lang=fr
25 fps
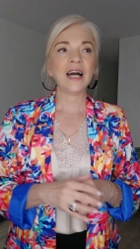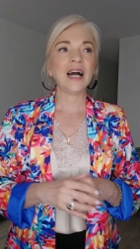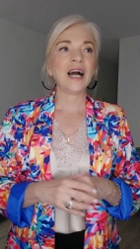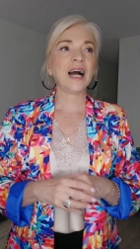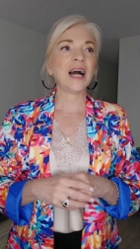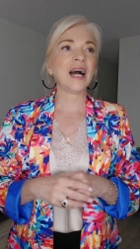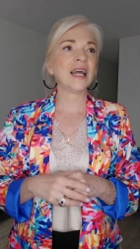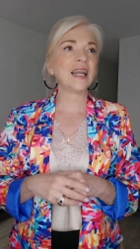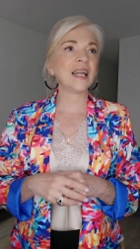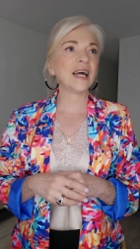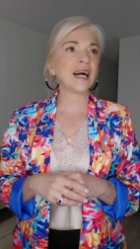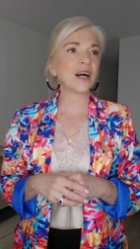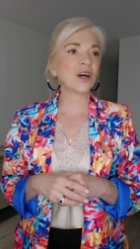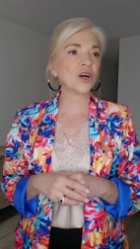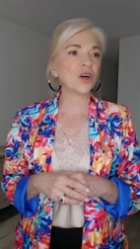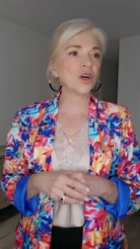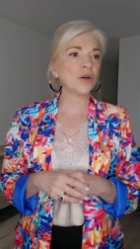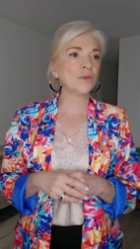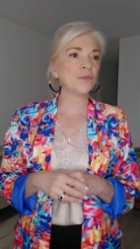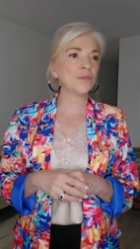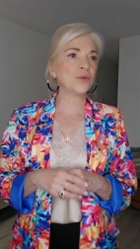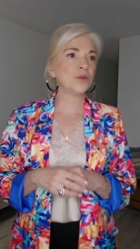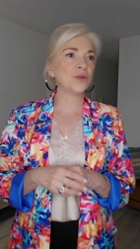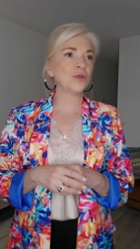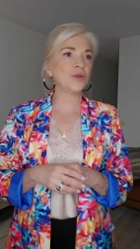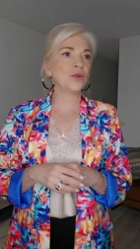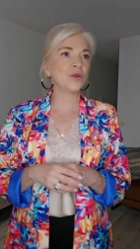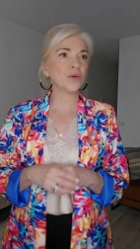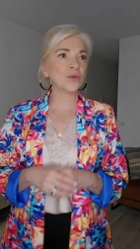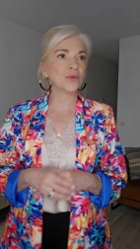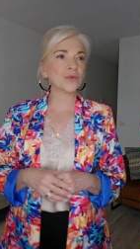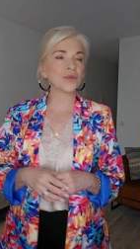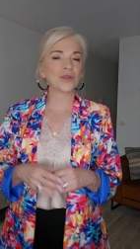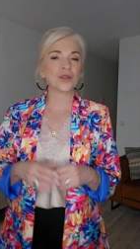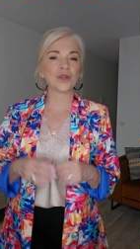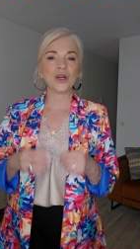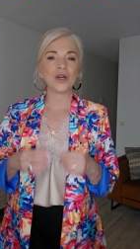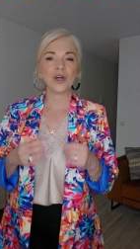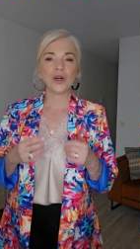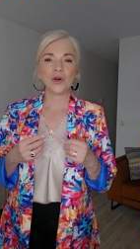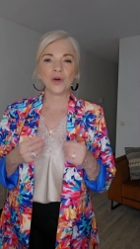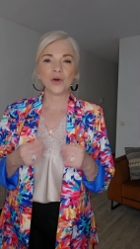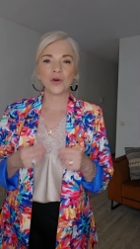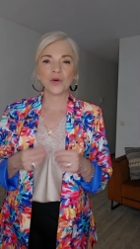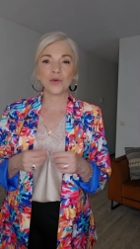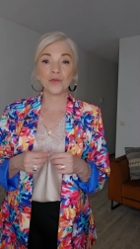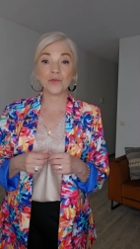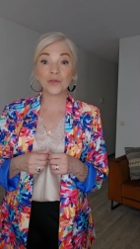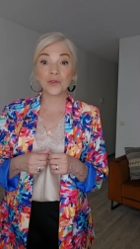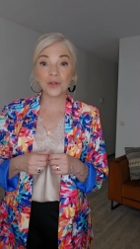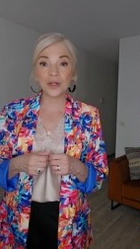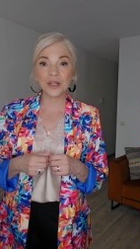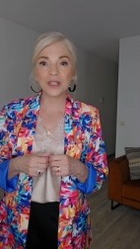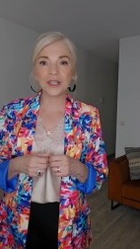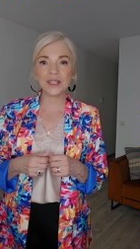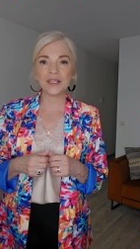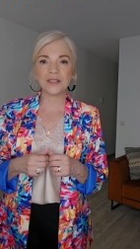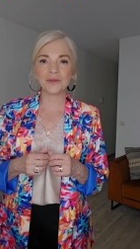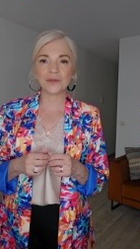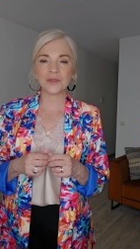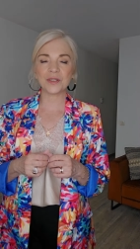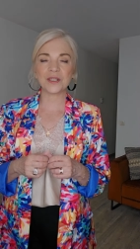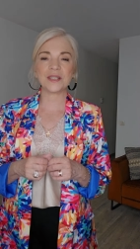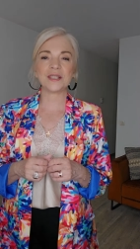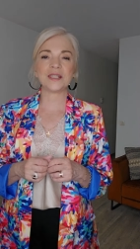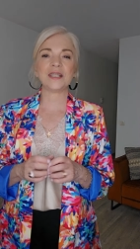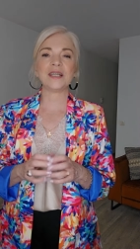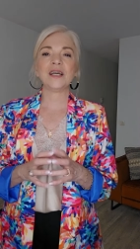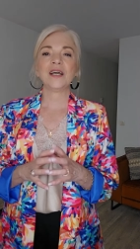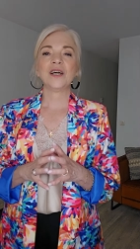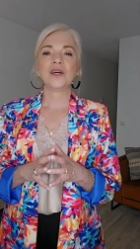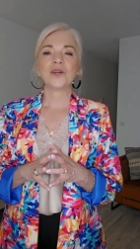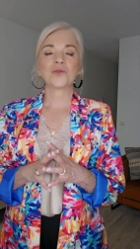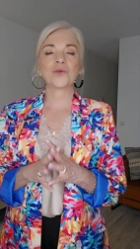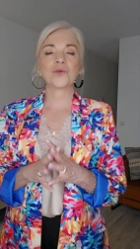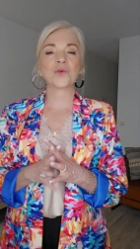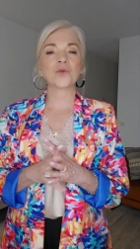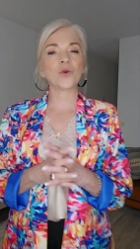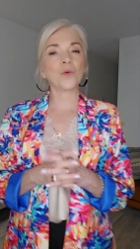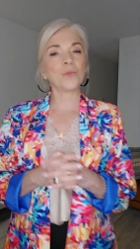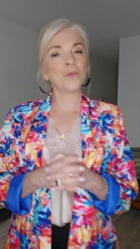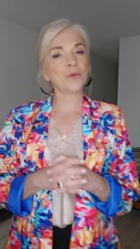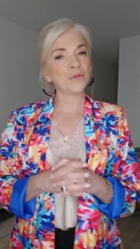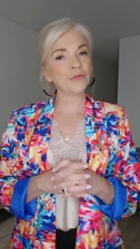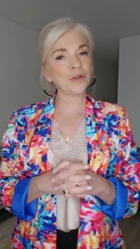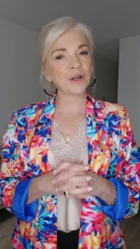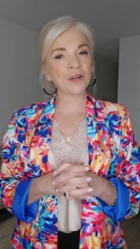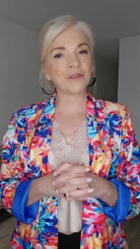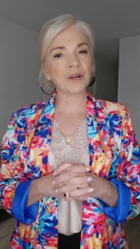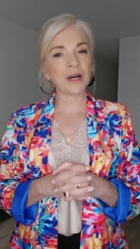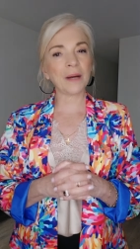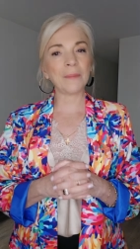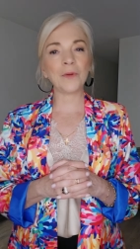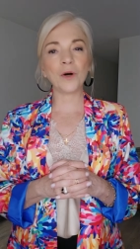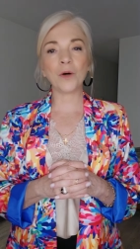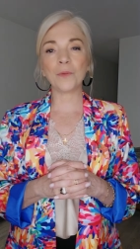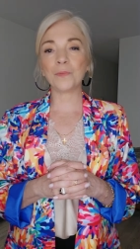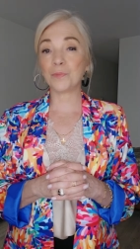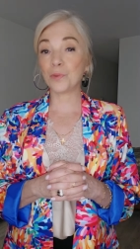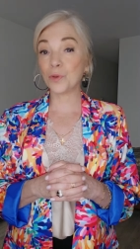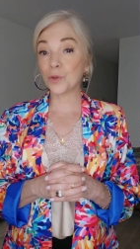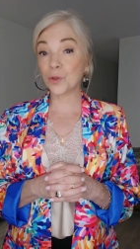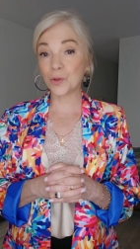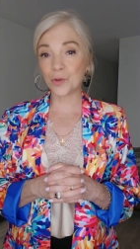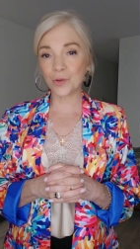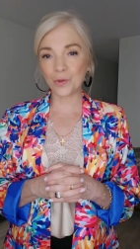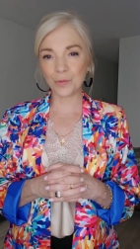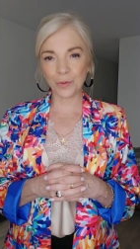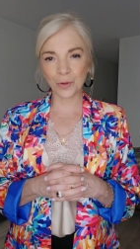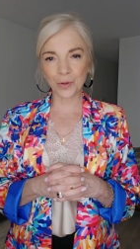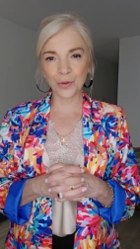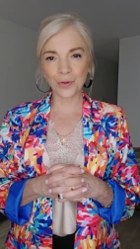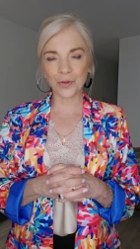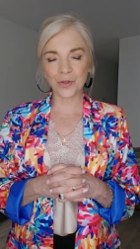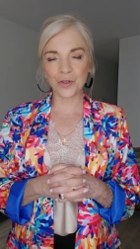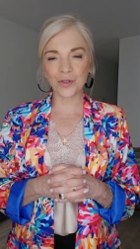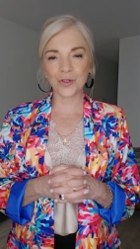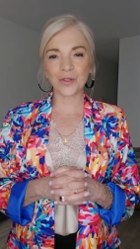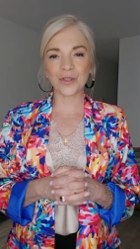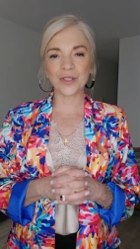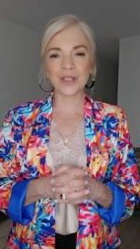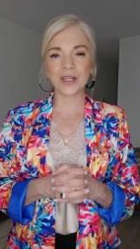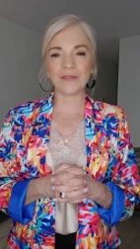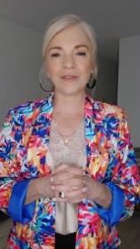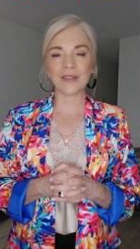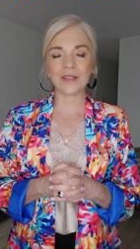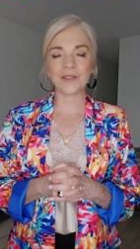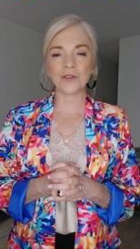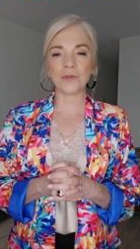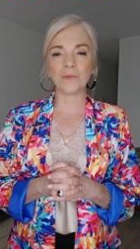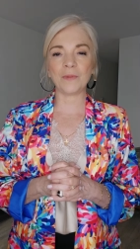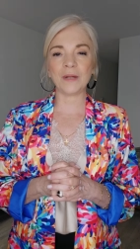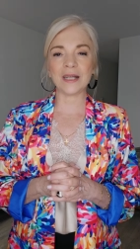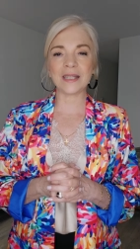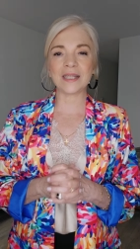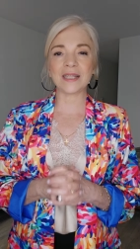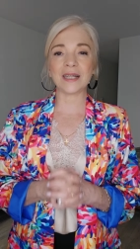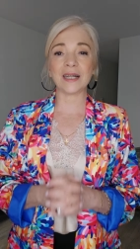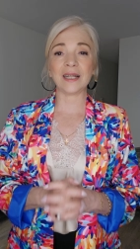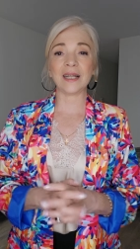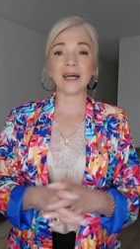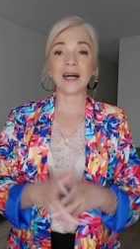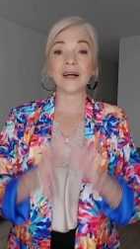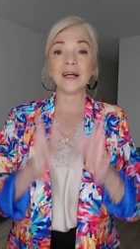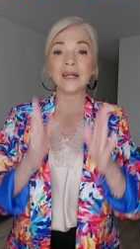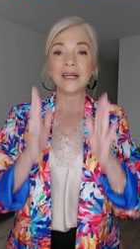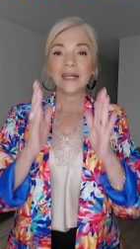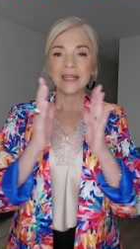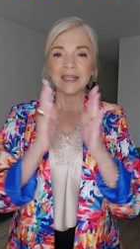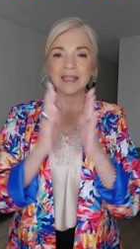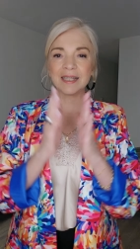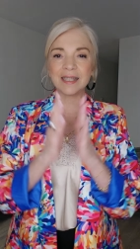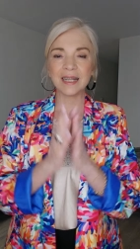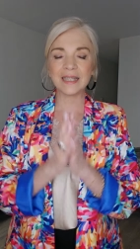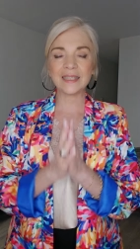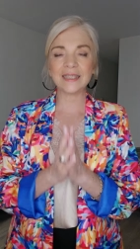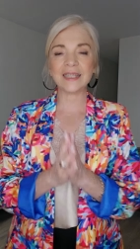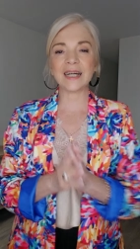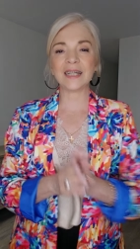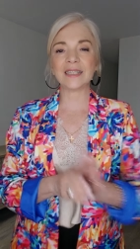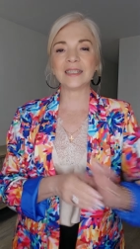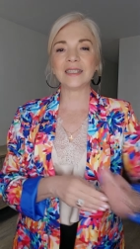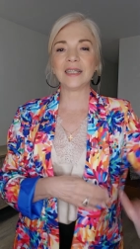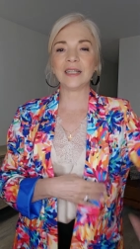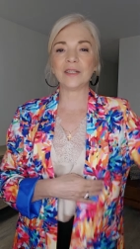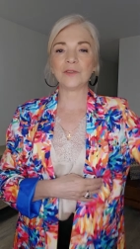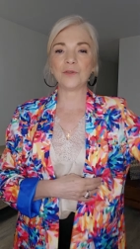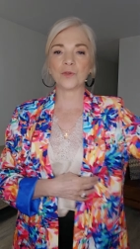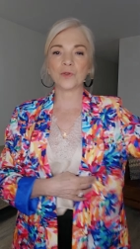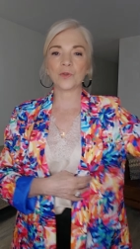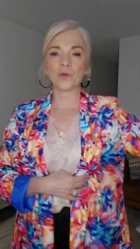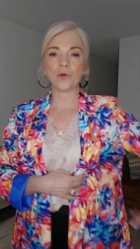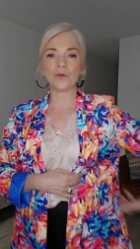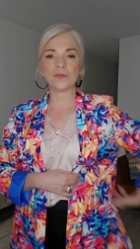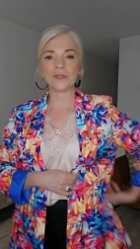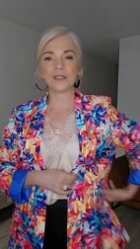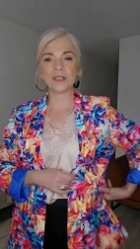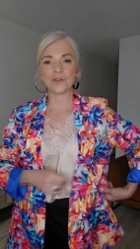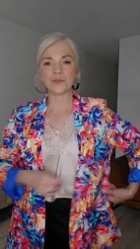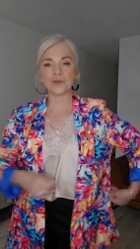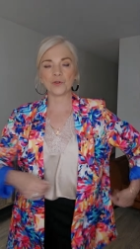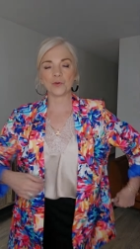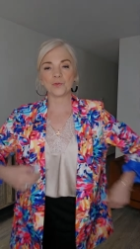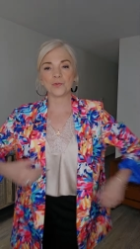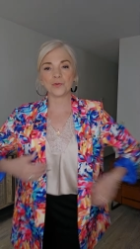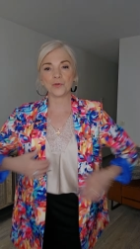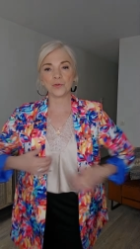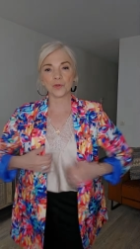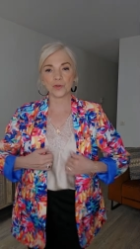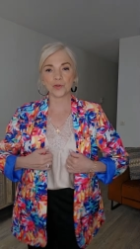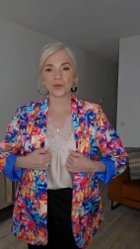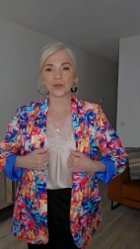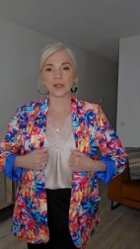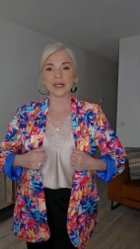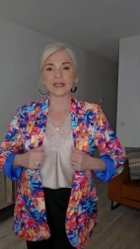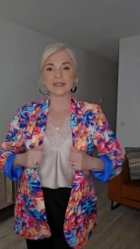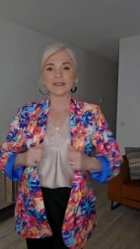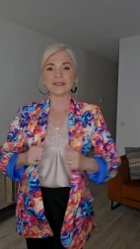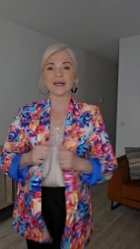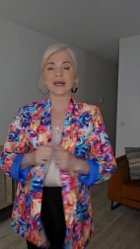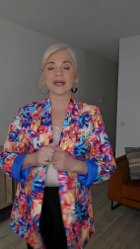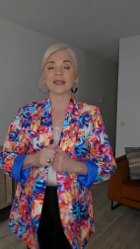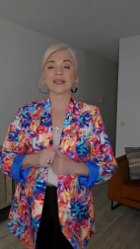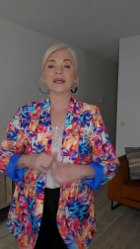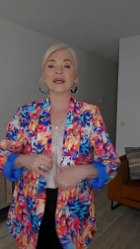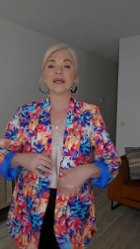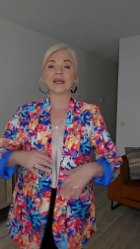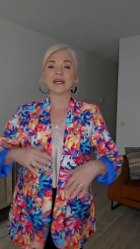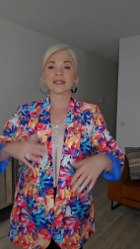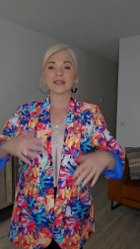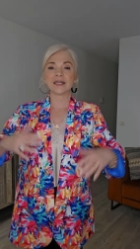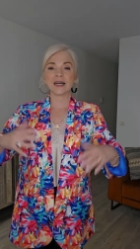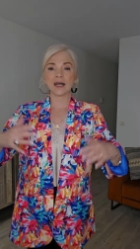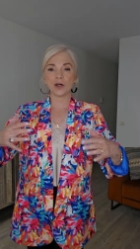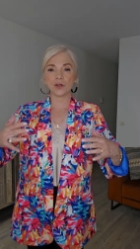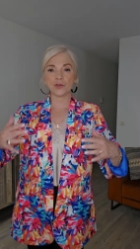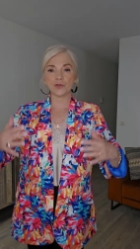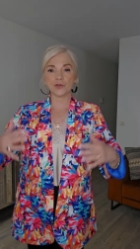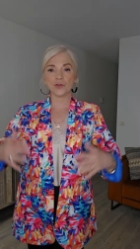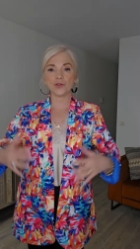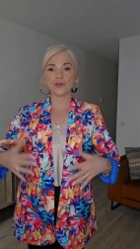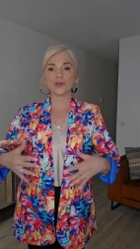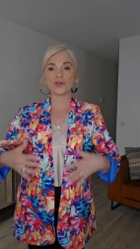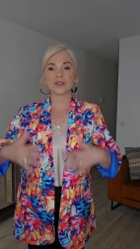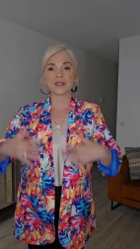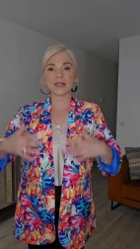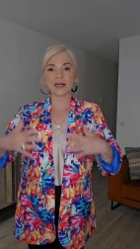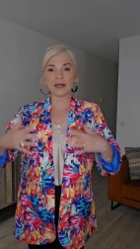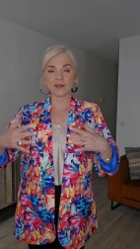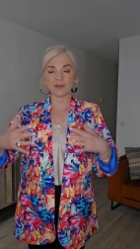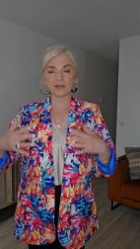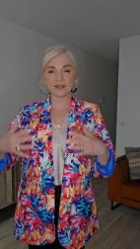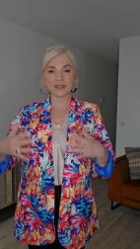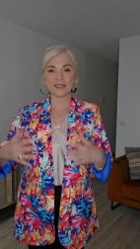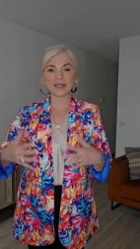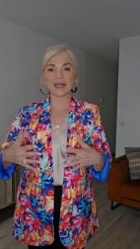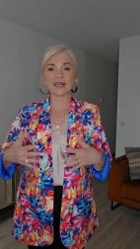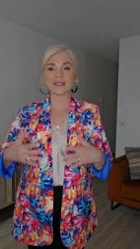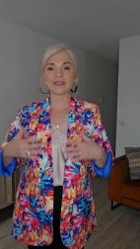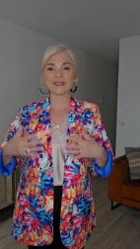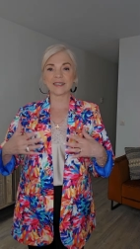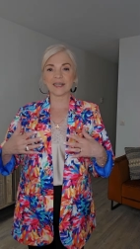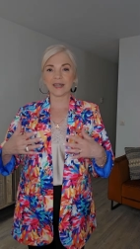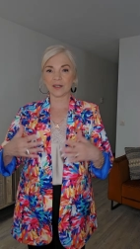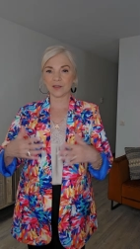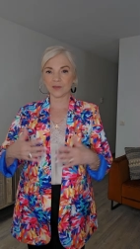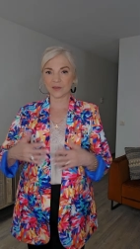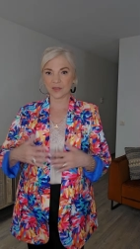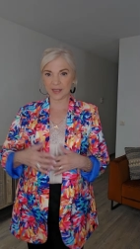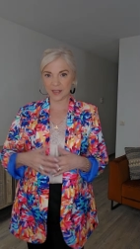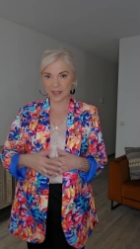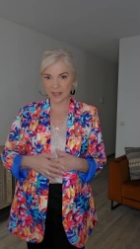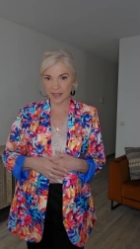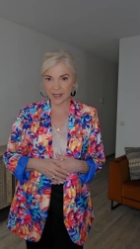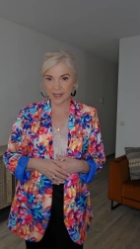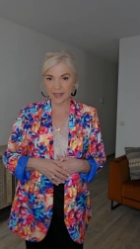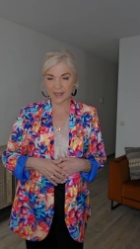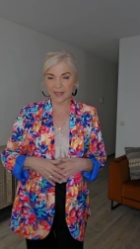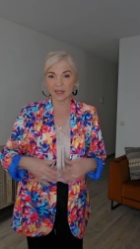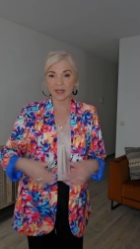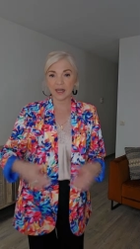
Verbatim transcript: À la robe longue violine aussi. Donc, on peut faire vraiment beaucoup, beaucoup de choses avec ce blazer-là. C'est le dernier, donc on est surtout sur la taille 42, 44, 46.